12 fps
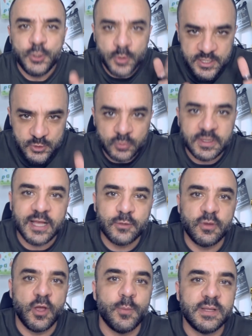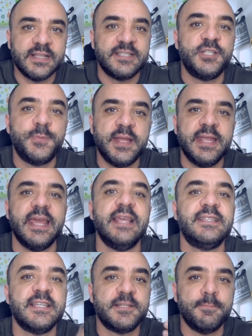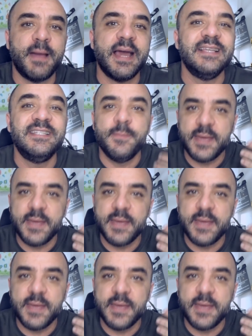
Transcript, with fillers: e o resultado é uma das experiências mais